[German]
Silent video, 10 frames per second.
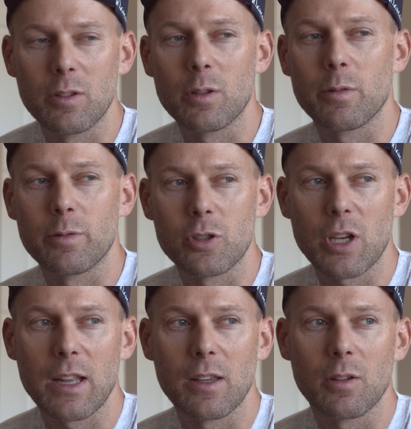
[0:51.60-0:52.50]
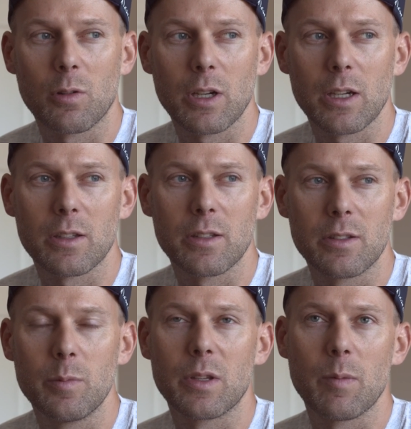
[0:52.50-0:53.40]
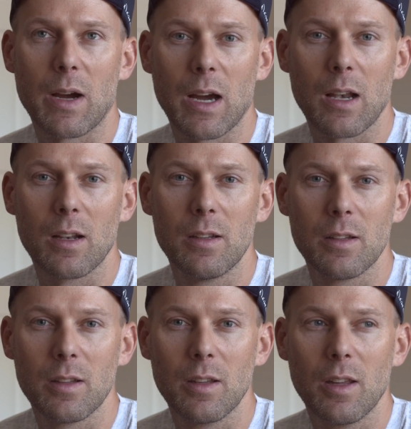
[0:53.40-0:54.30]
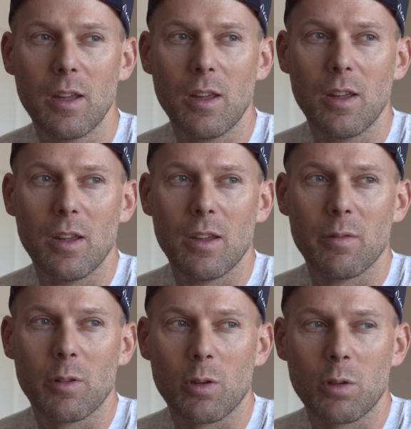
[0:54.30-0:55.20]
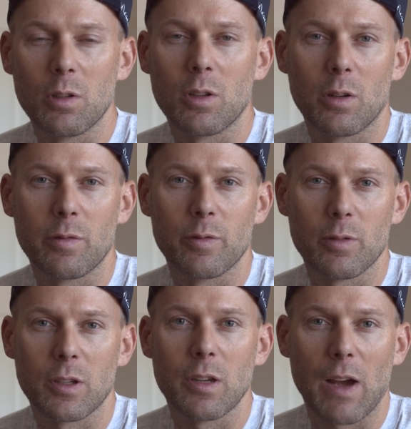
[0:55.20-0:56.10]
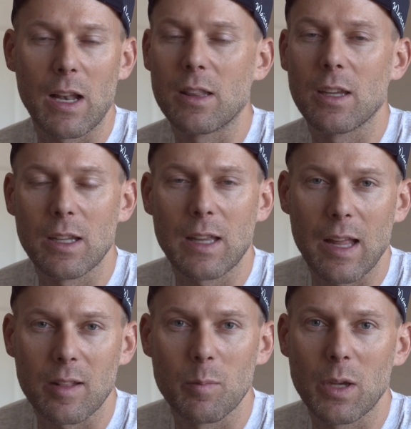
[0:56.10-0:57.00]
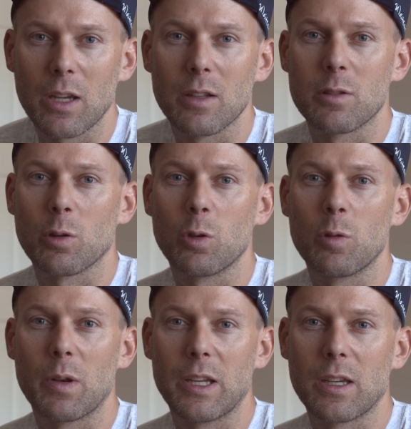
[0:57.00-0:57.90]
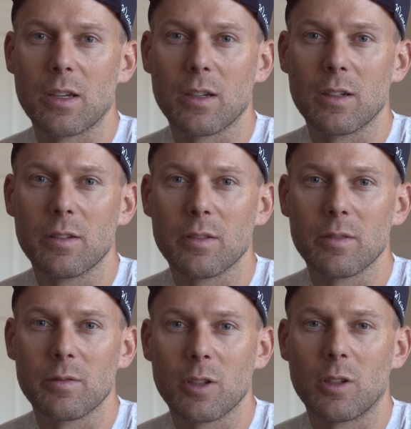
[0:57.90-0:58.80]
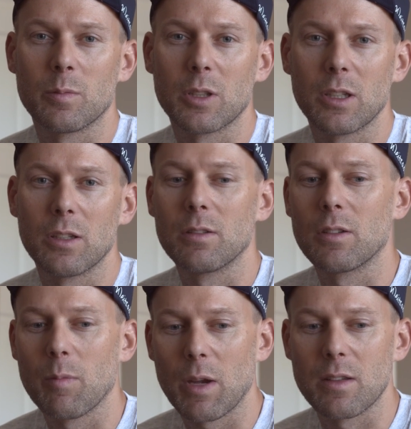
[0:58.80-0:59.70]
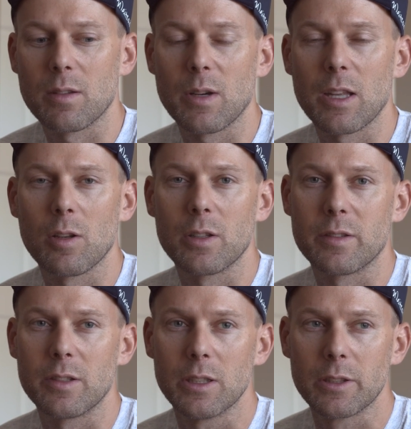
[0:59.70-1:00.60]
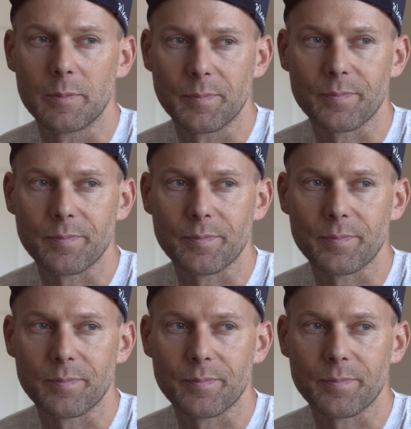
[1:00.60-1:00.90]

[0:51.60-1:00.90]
Bergdorf startet heuer das siebte Mal. Wir können auf gewaltige Datenmengen zurückblicken. Äh, wir haben die gemeinsam analysiert,